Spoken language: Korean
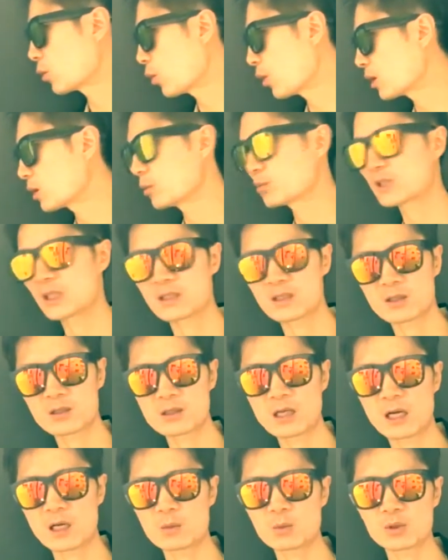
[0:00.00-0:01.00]
코가 너무
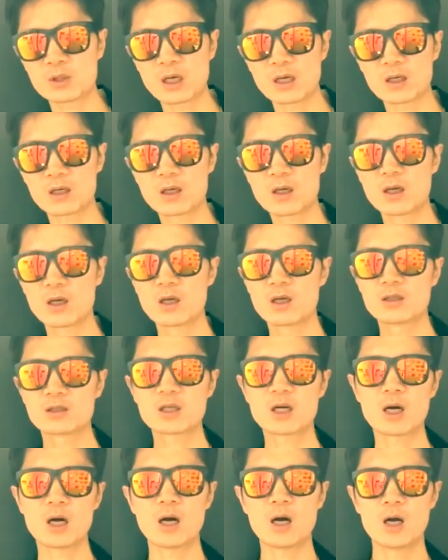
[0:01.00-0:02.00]
잘생겨서 알아보이다
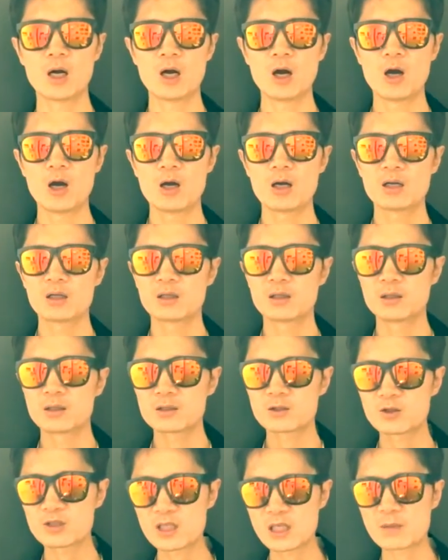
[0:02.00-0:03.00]
그러니까
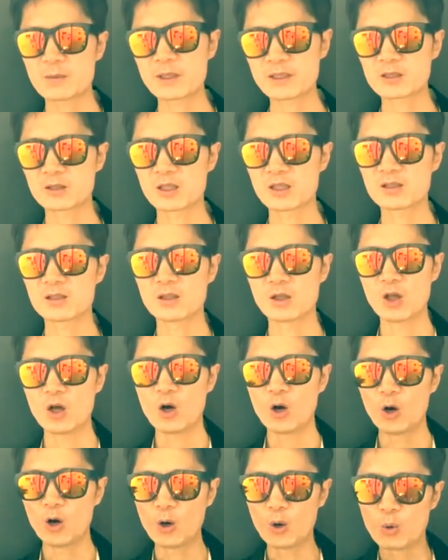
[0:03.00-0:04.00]
선생님이 봤을 때는
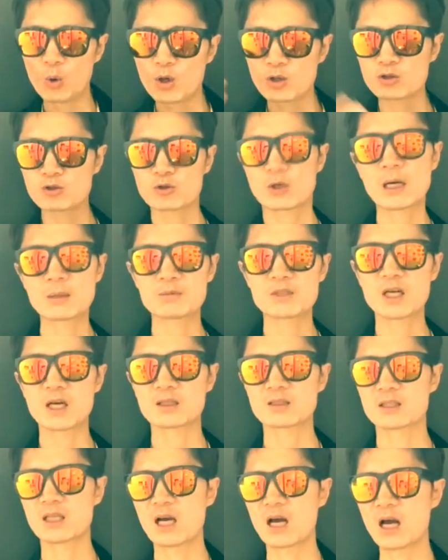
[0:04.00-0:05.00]
어원으로
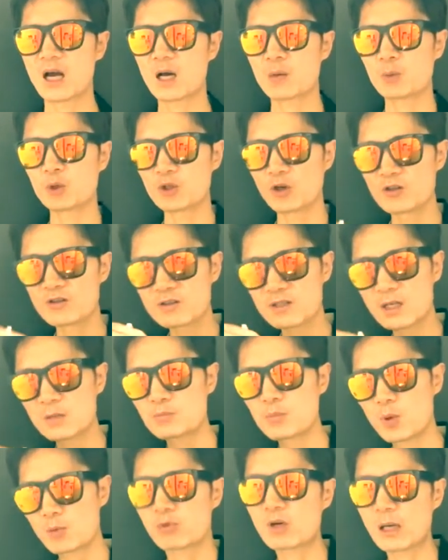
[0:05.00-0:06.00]
암기하느냐, 뭐
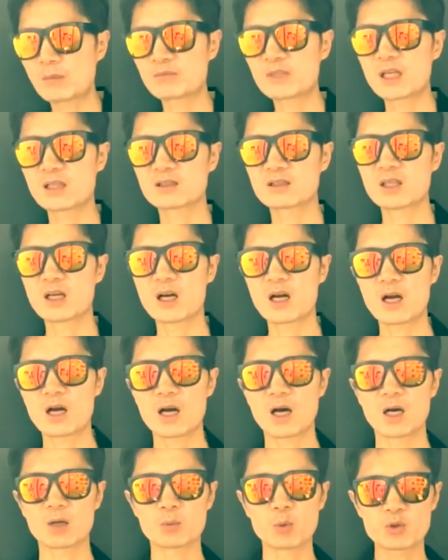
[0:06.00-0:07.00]
연상법으로
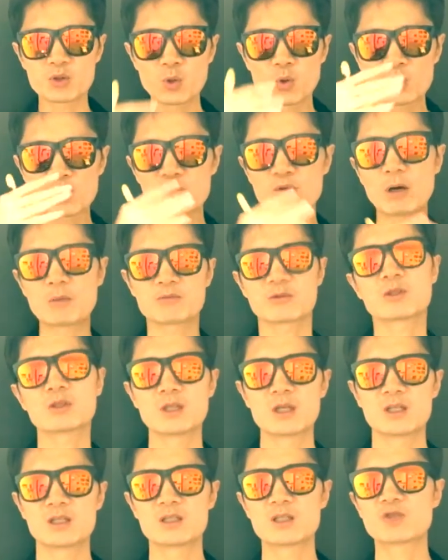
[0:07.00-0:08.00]
암기하느냐, 뭐 소리로 암
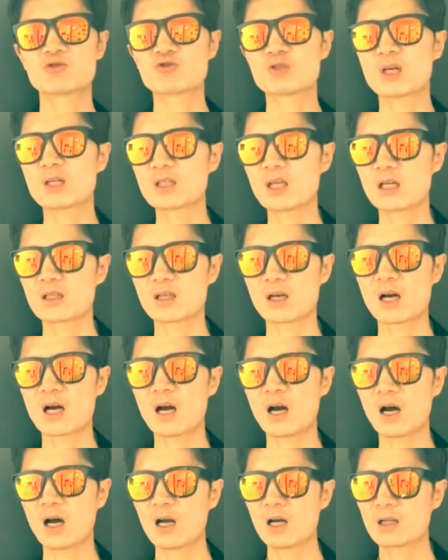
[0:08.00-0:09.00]
이게 중요한 게
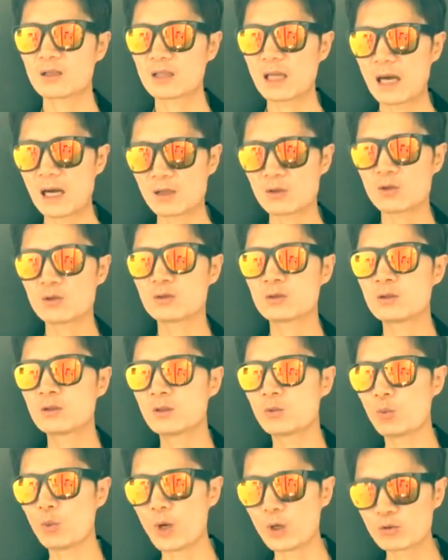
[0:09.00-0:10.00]
아니라
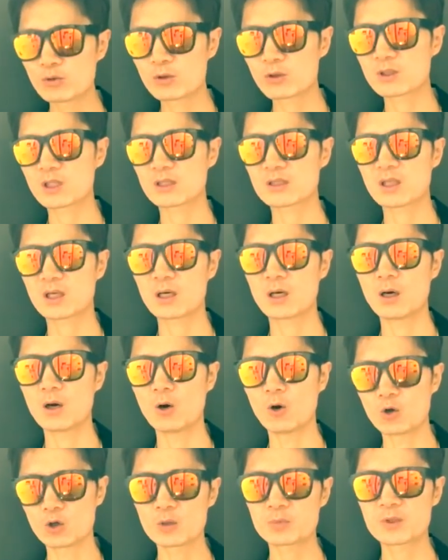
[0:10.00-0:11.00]
단어는 외우는 것 자체가
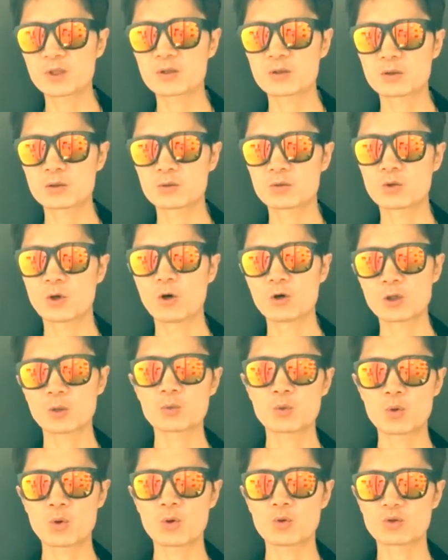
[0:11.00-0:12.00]
어렵기
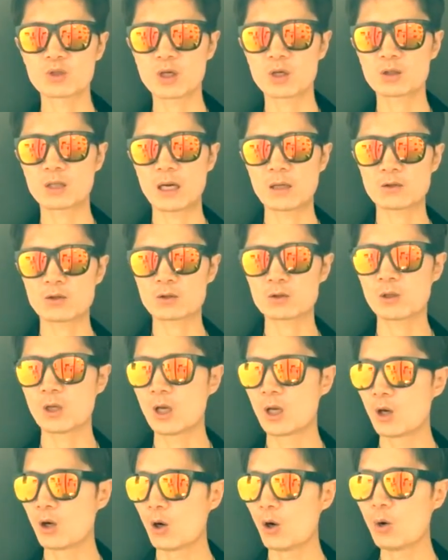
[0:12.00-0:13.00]
어렵고 우리가 단어를
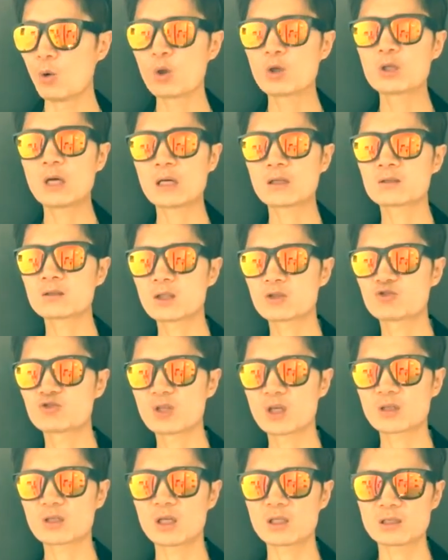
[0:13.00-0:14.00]
어원 아는 게
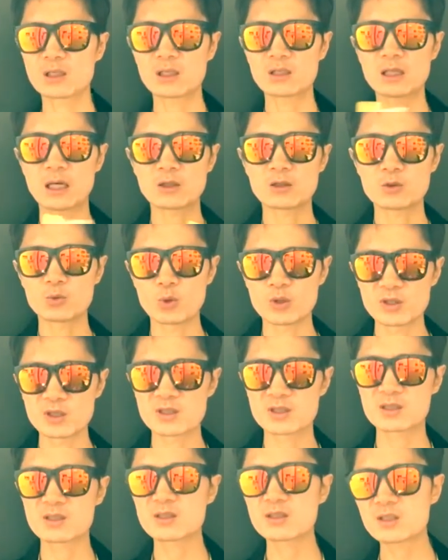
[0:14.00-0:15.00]
중요한 게 아니라 단어를 외워서
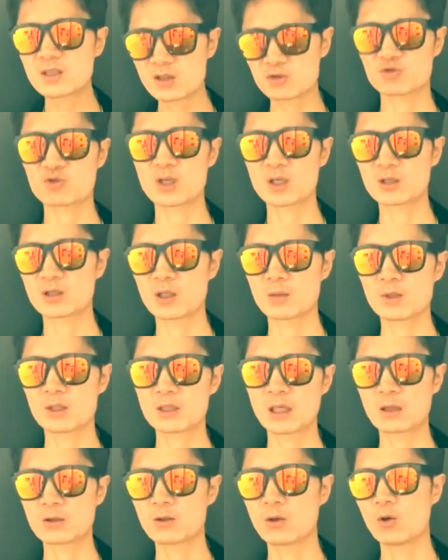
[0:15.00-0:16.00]
쓰는 게 중요하기 때문에
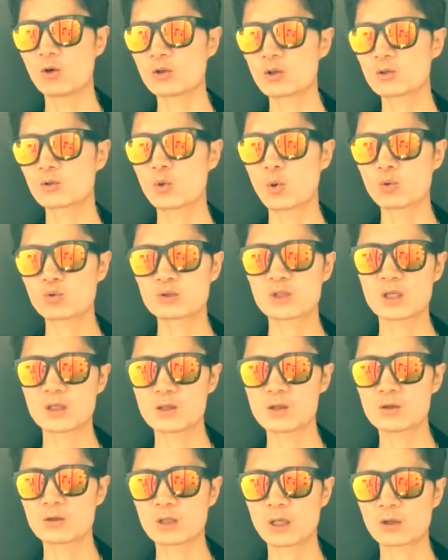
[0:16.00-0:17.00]
단어 언어는
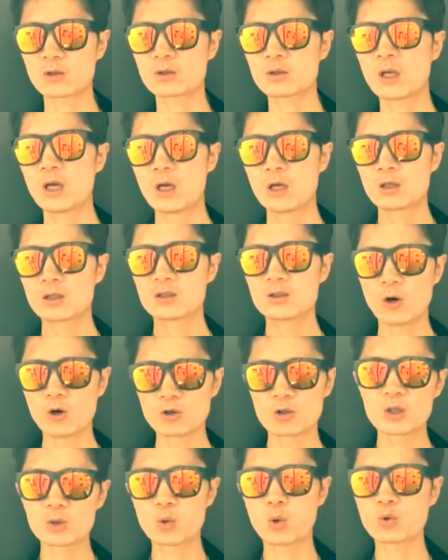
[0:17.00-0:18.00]
도구잖아요. 단어는 그
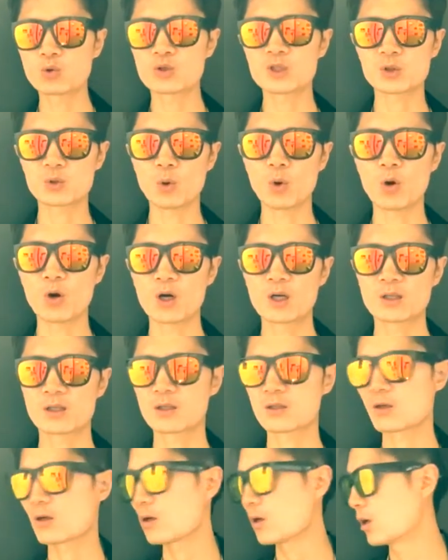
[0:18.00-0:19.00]
언어의 도구이고
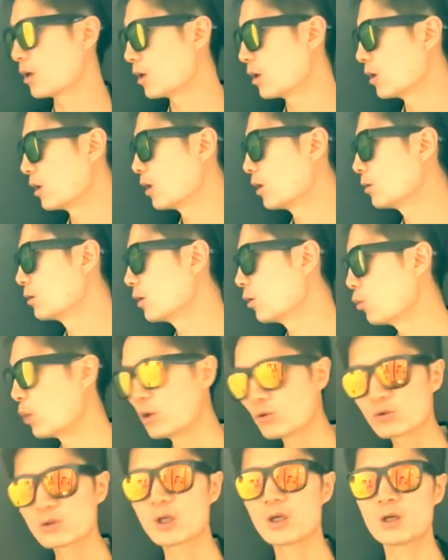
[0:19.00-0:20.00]
그래서
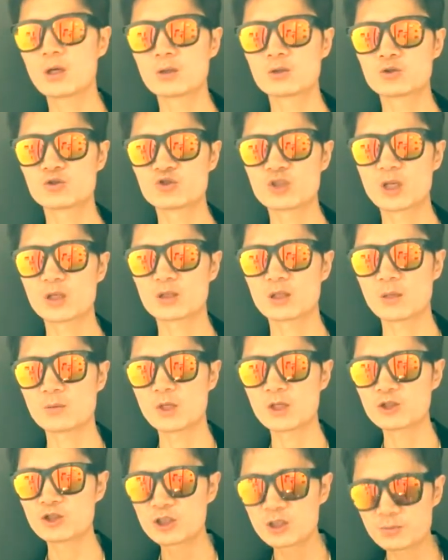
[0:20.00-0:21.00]
외우는 게 중요하기
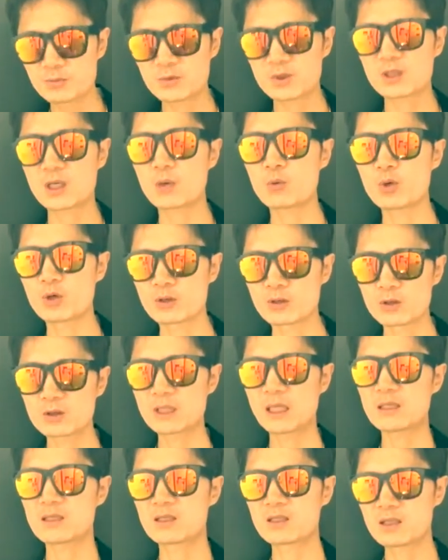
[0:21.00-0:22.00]
때문에 쉽게 외워서
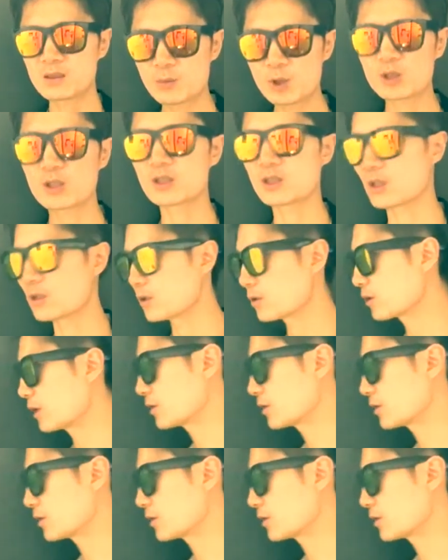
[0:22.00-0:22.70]
잘 쓰면 되잖아요.